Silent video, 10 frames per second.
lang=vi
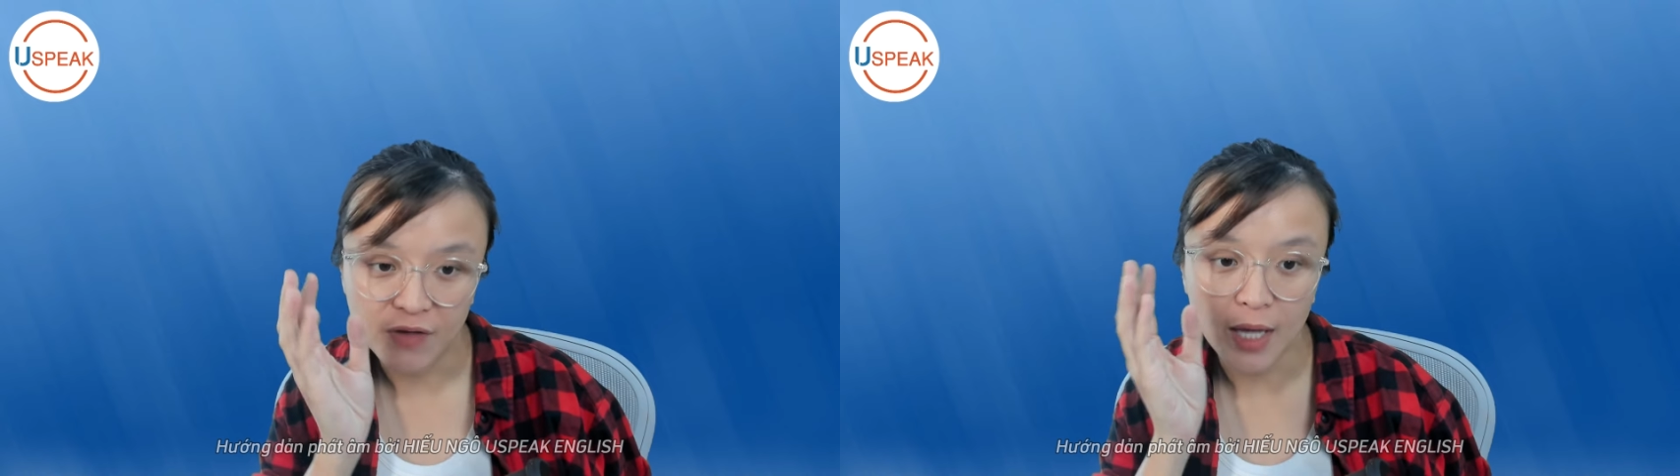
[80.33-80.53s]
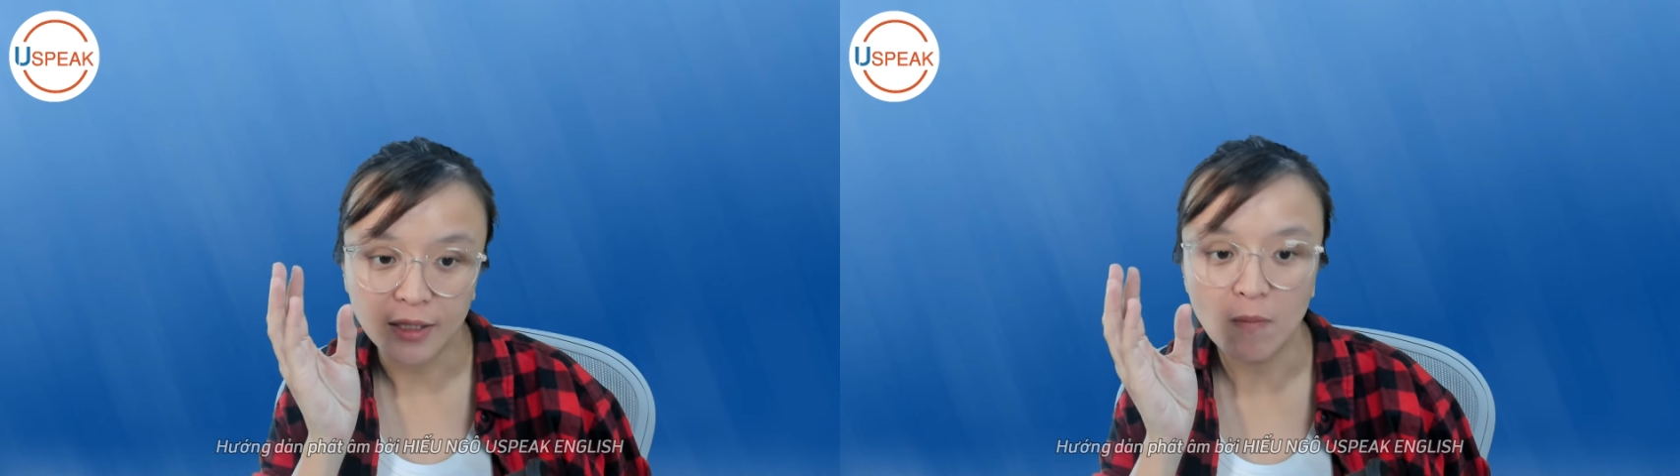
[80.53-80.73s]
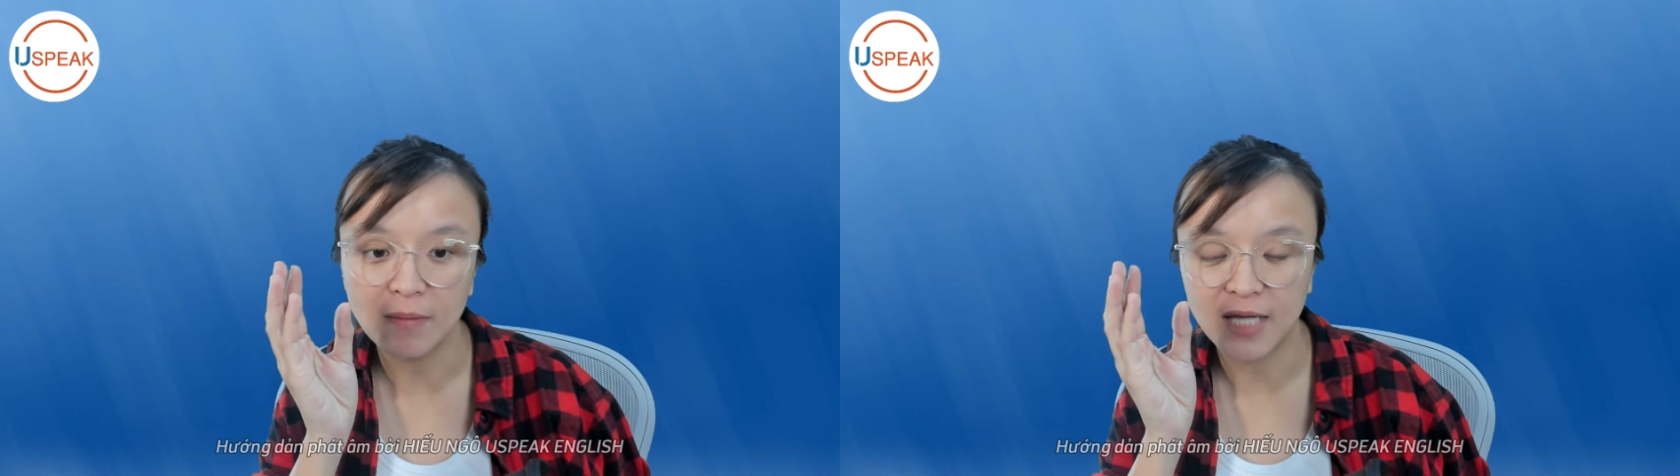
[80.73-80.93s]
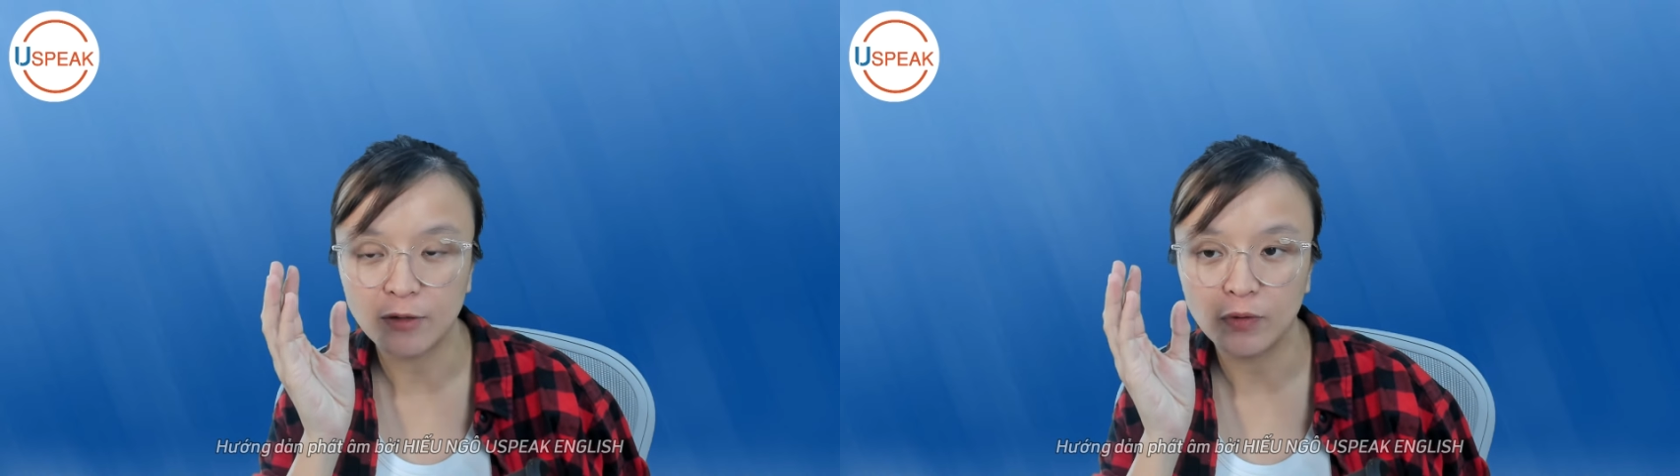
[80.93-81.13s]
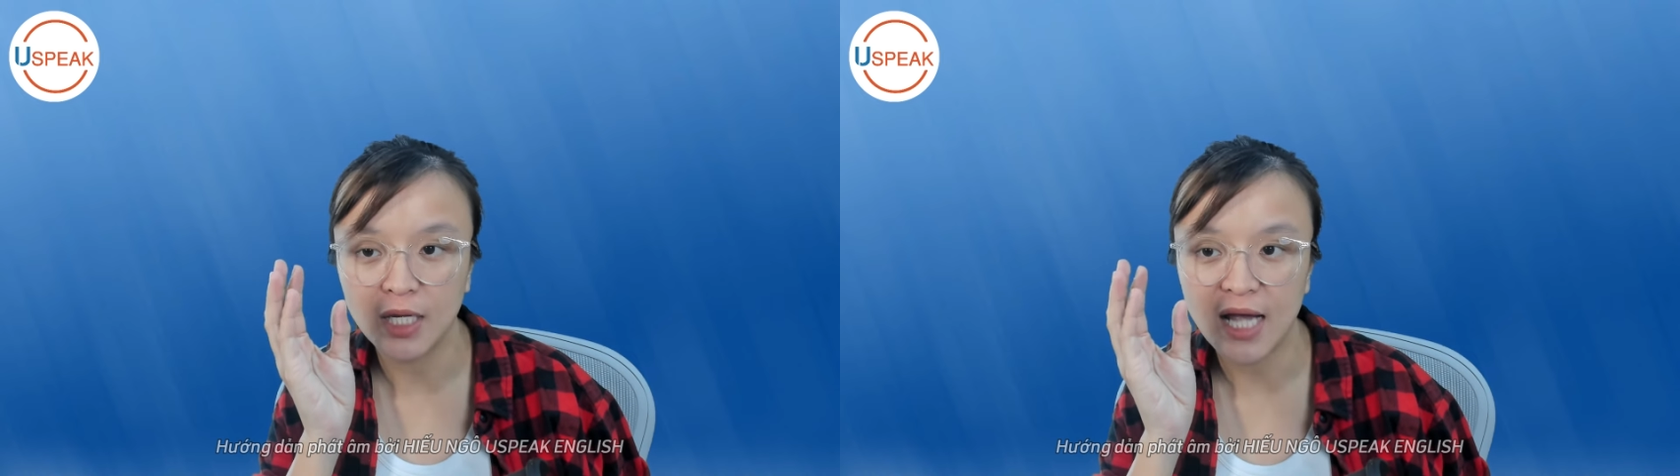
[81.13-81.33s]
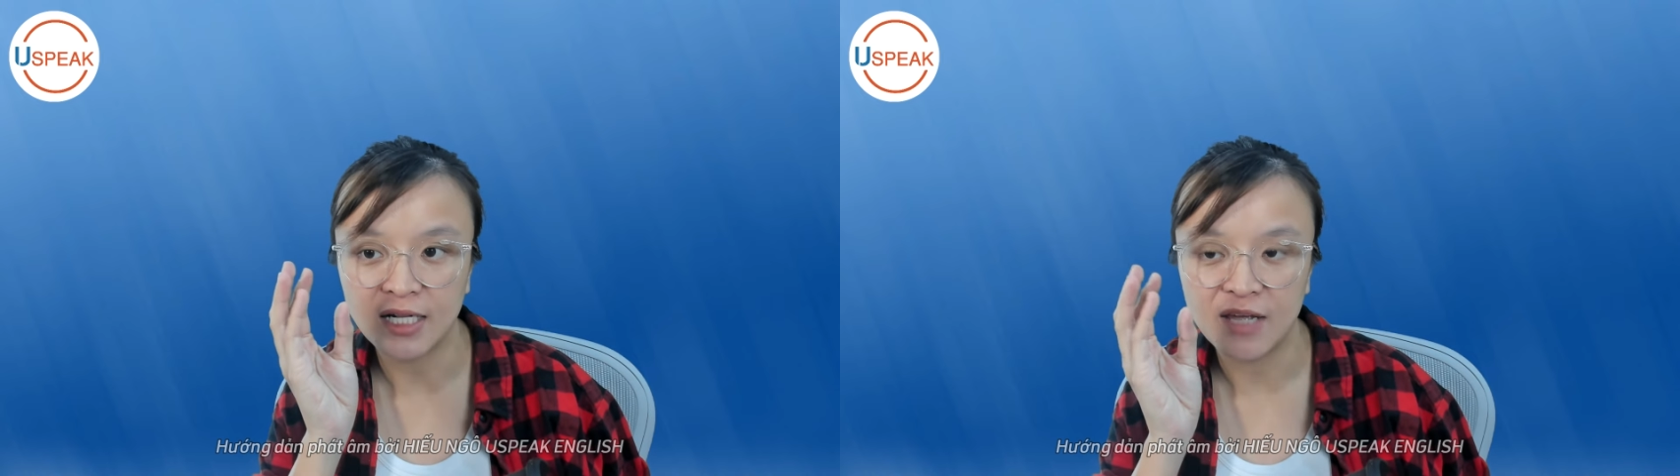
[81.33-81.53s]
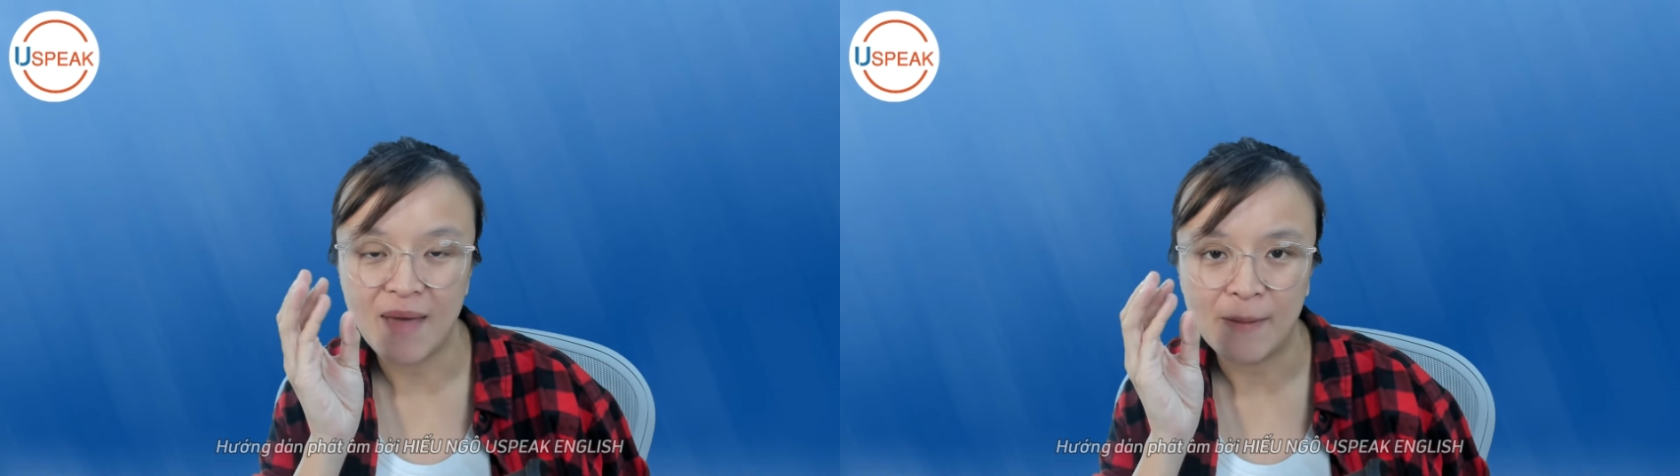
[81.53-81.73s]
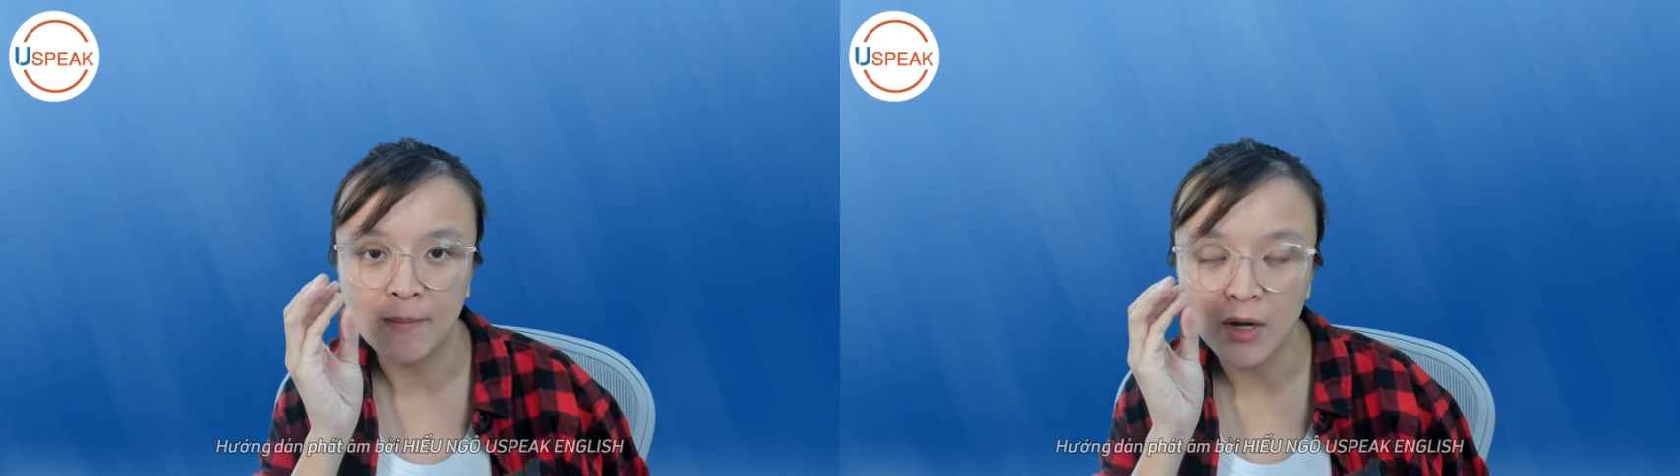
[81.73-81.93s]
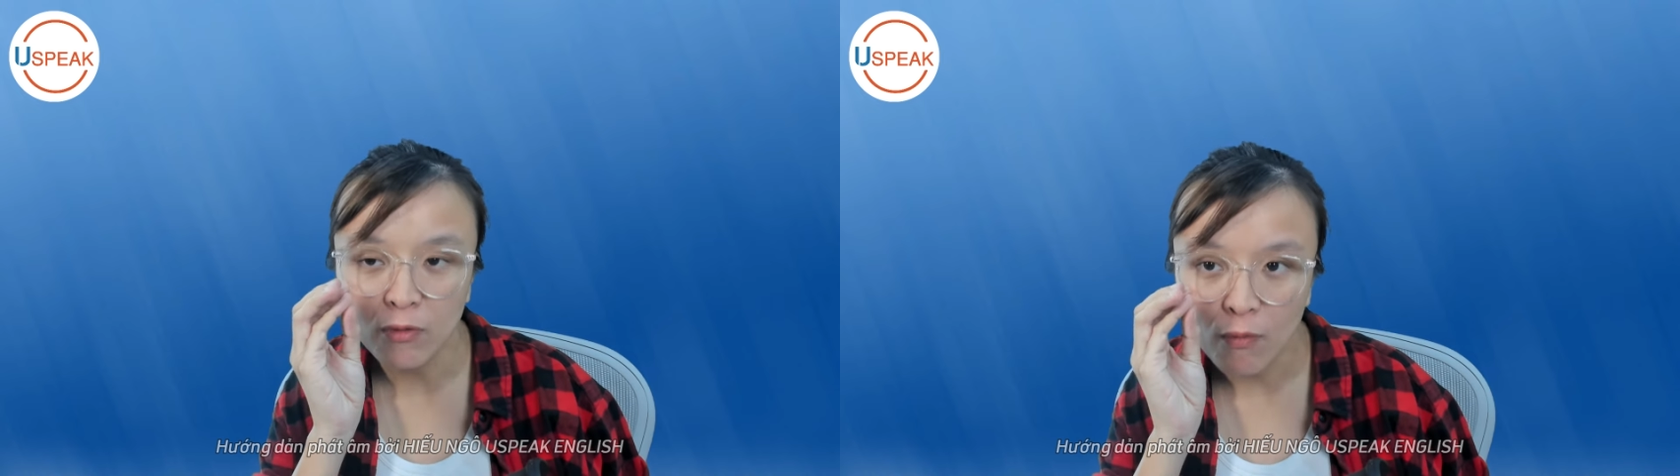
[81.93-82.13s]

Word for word: với hệ thống âm thanh của tiếng anh thì bạn mới